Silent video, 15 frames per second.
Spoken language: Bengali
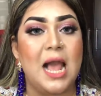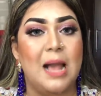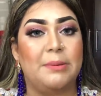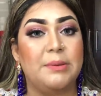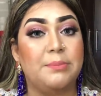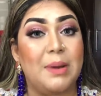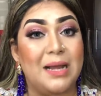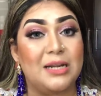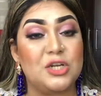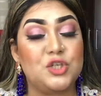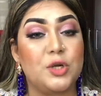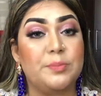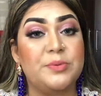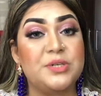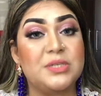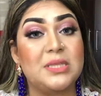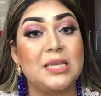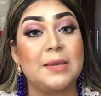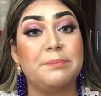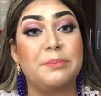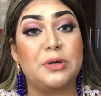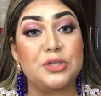আমি বাংলা শপার্স
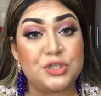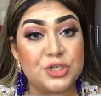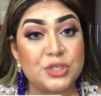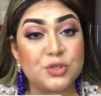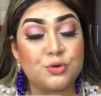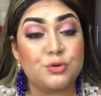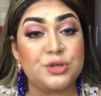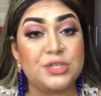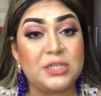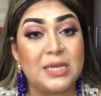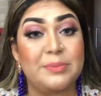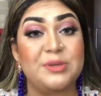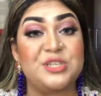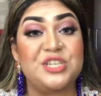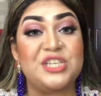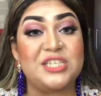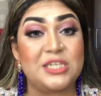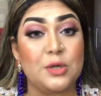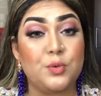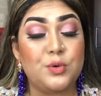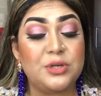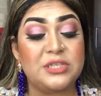থেকে পারচেস করেছি আমি
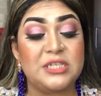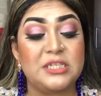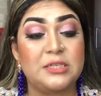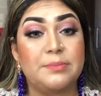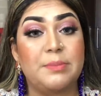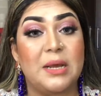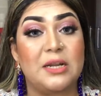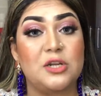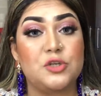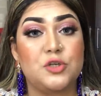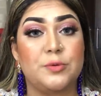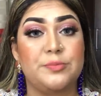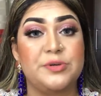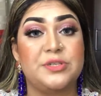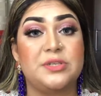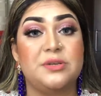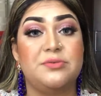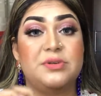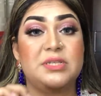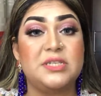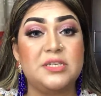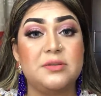চেষ্টা করেছি যে বাংলা শপার্সের
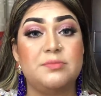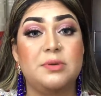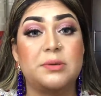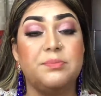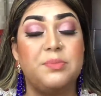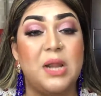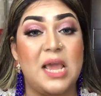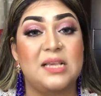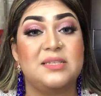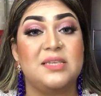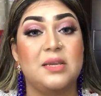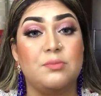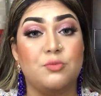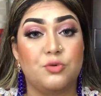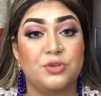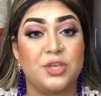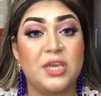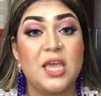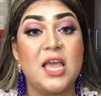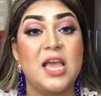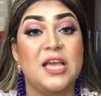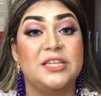রিজনেবল প্রাইসের মধ্যে
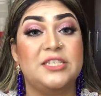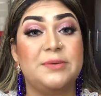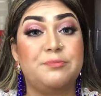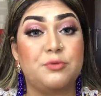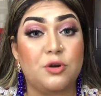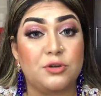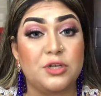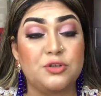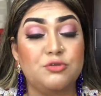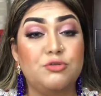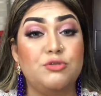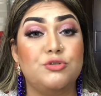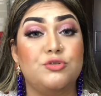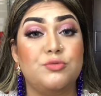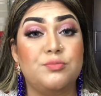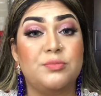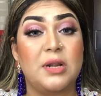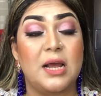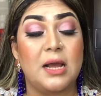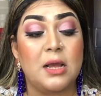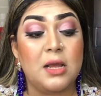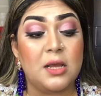যে প্রোডাক্টগুলো
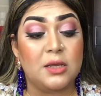তোমরা